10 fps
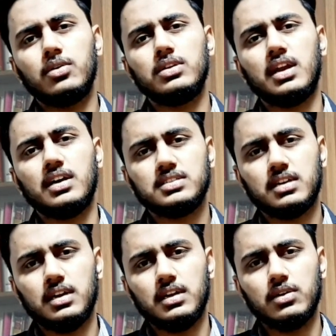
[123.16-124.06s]
को तलाश
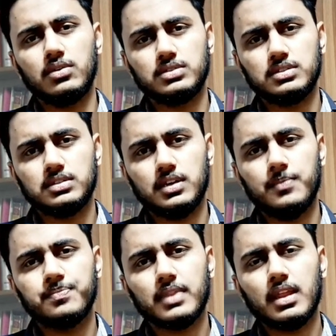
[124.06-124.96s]
करने की कोशिश की
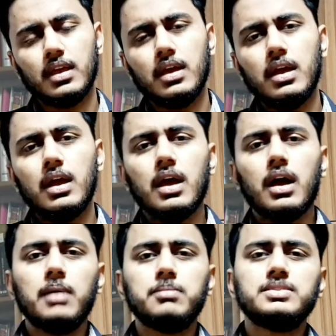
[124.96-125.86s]

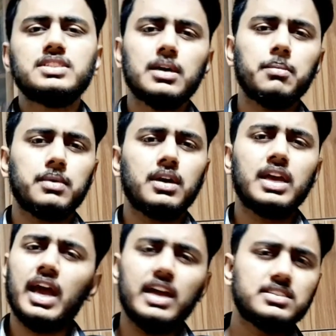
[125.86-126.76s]
हम सब
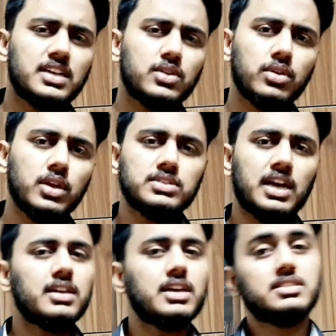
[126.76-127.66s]
क्या ऐसा तो नहीं
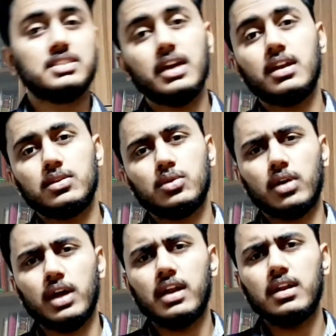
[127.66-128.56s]
हुसैन का जिक्र तो
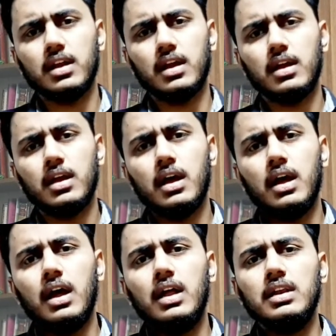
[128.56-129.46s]
कर रहे
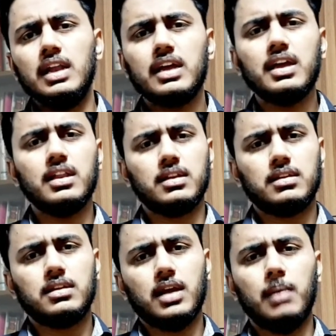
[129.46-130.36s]
हैं लेकिन
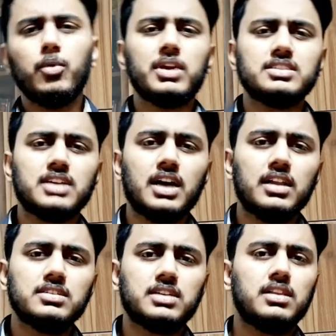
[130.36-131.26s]
हम उम्र
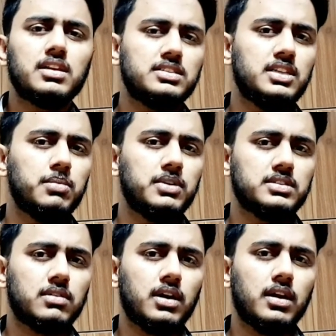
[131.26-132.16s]
साद के साथ कश्ती पर
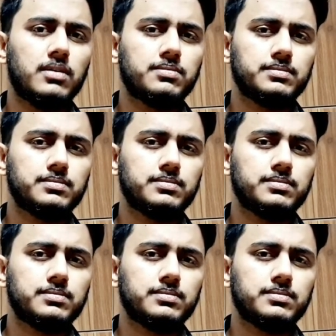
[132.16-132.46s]
सवार हैं